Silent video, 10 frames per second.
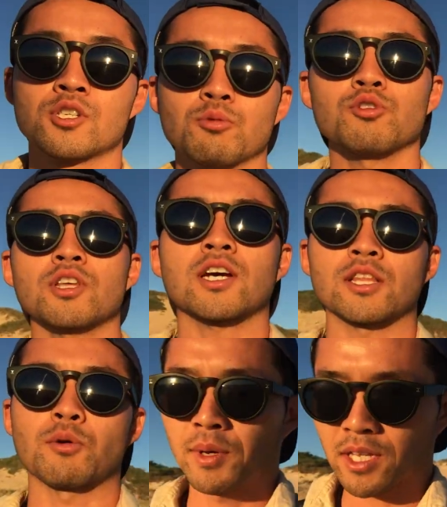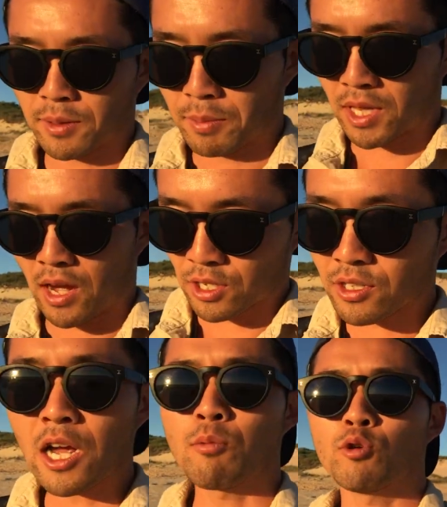自分の中ではまだまださ
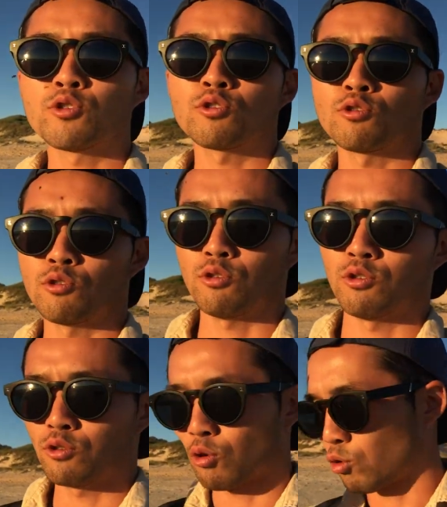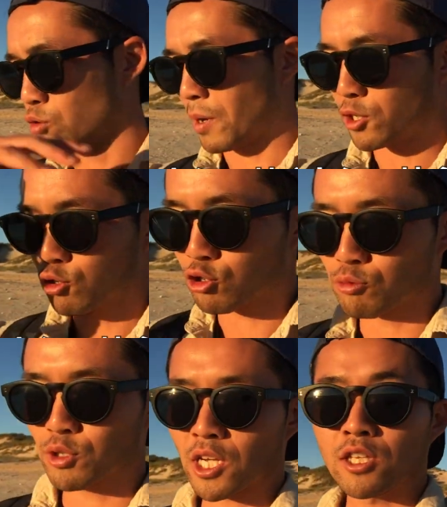すらい坊主のこの
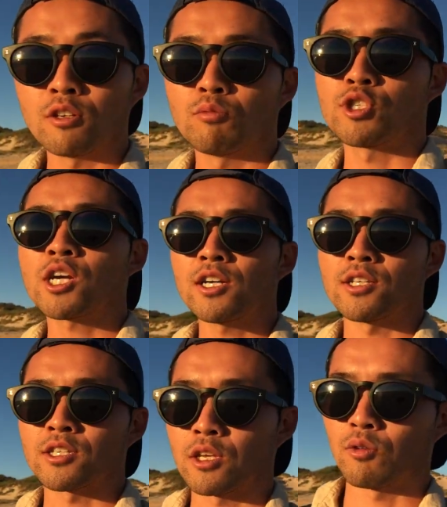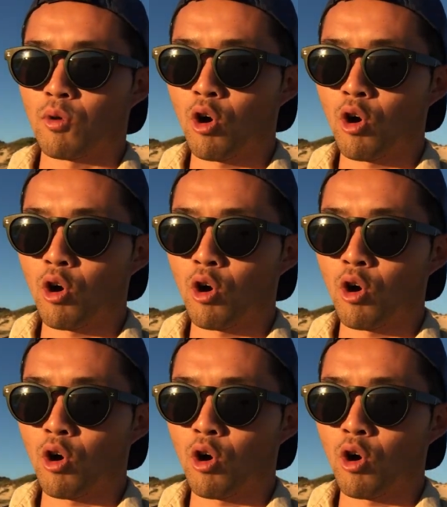YouTube チャンネルもしっかりですけど